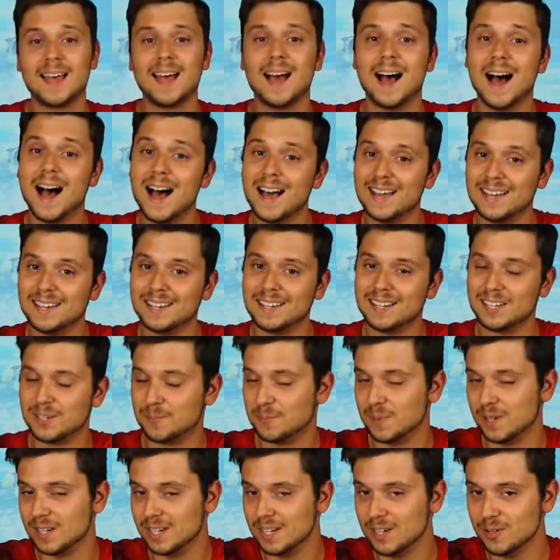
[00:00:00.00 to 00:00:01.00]
Hi, ich
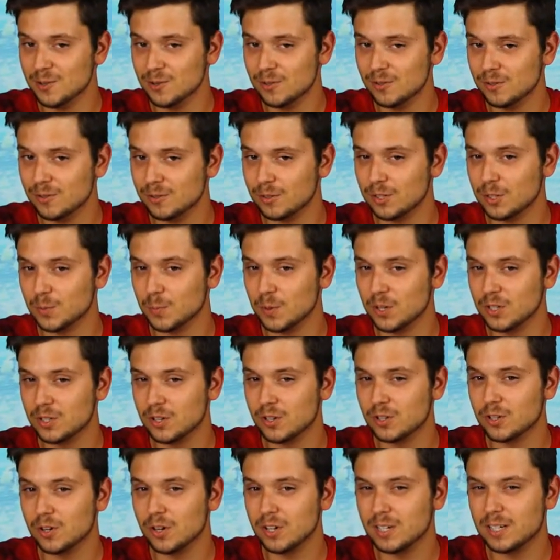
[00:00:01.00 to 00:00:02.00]
bin Nino und ich möchte
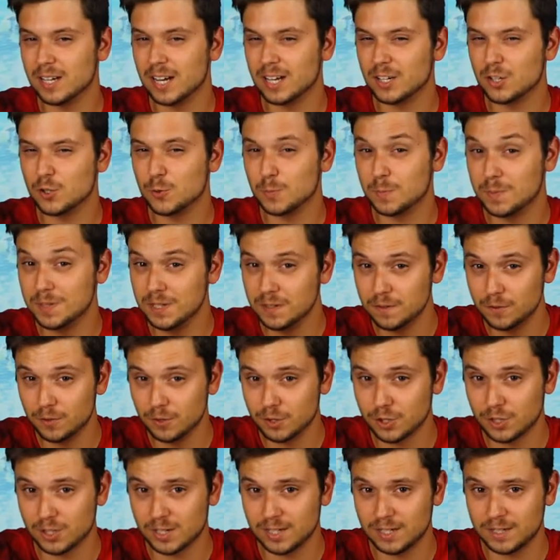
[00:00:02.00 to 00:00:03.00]
euch heute ein Spiel
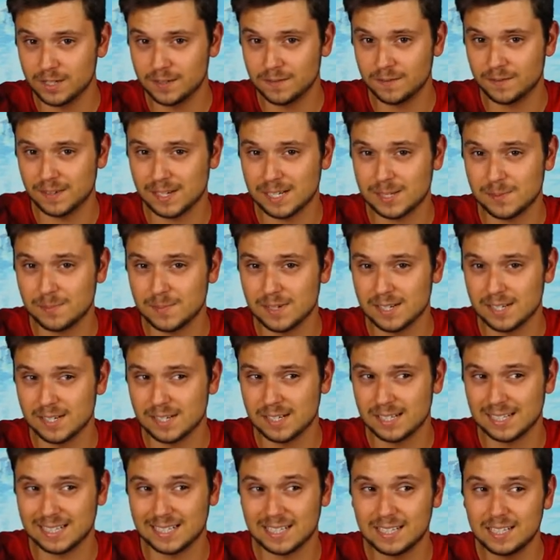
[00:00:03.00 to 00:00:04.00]
vorstellen, was
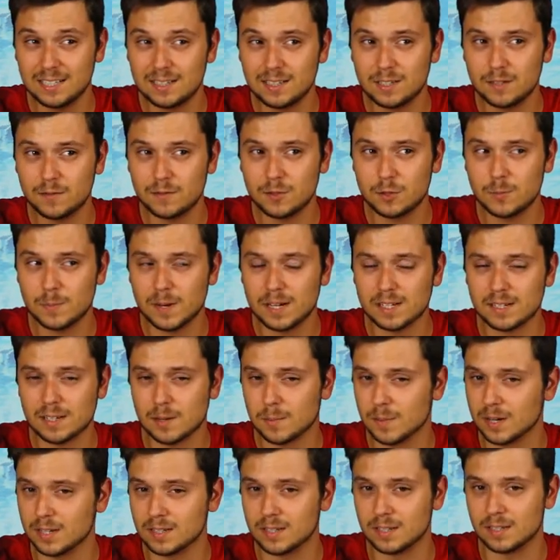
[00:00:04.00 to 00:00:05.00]
mir richtig viel Spaß
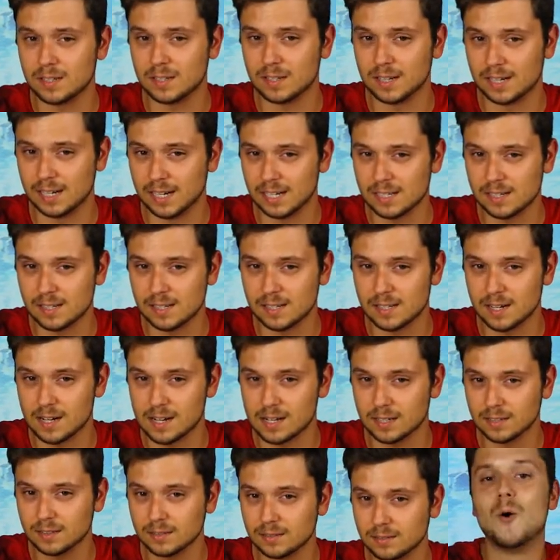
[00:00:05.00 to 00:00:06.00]
gemacht hat in den letzten
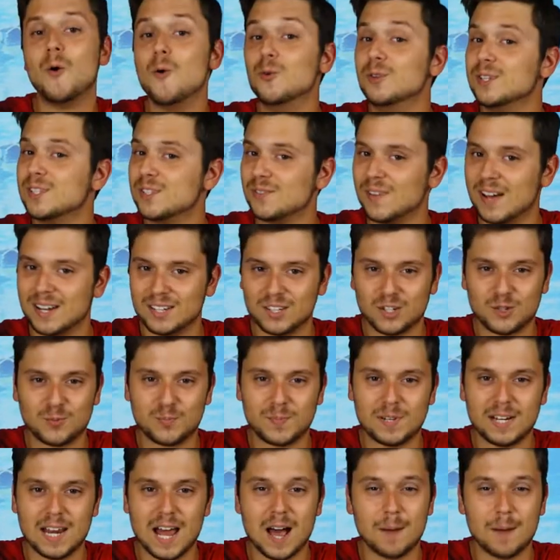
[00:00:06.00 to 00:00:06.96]
Tagen. Und zwar das Spiel